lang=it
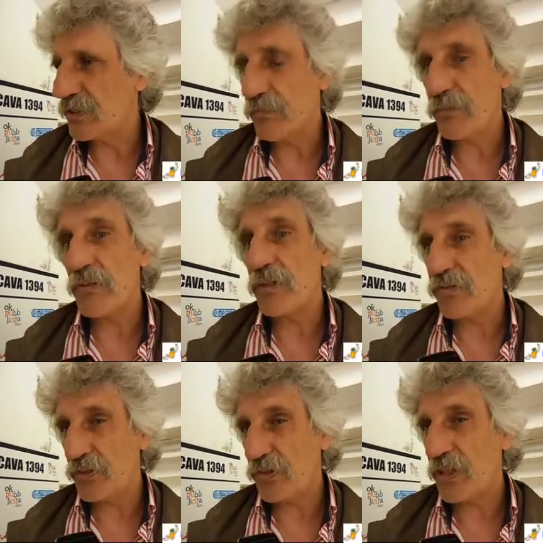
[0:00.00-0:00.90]
Abbiamo di
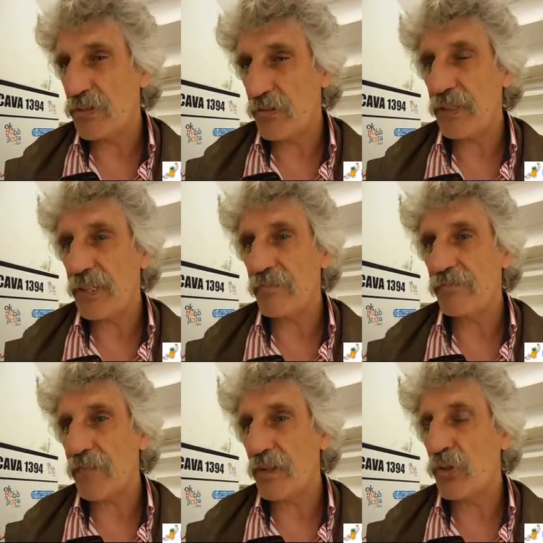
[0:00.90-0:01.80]
fronte una squadra
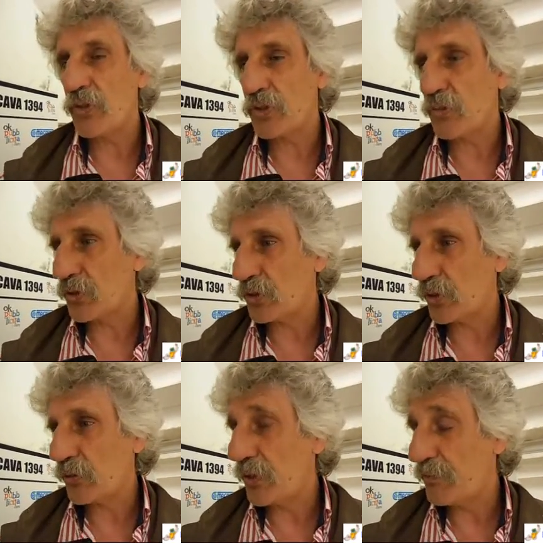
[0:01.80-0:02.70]
molto molto
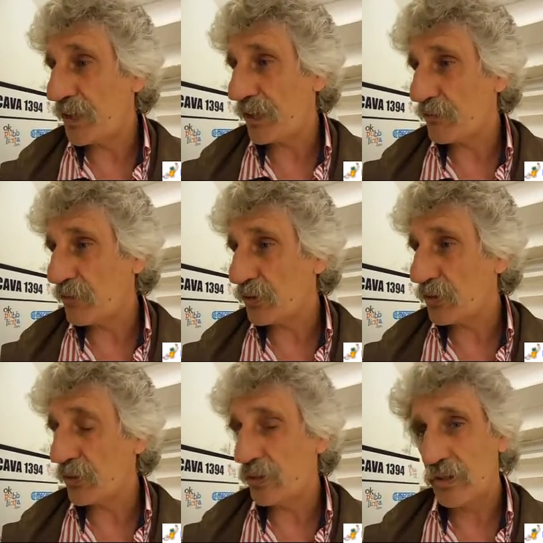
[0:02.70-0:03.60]
equilibrata,
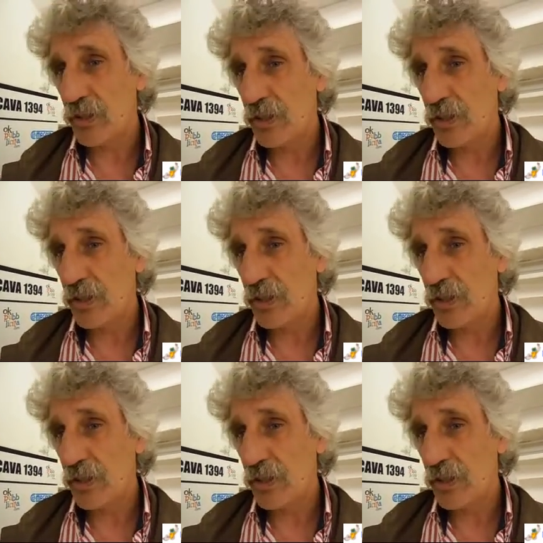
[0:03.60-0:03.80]
molto,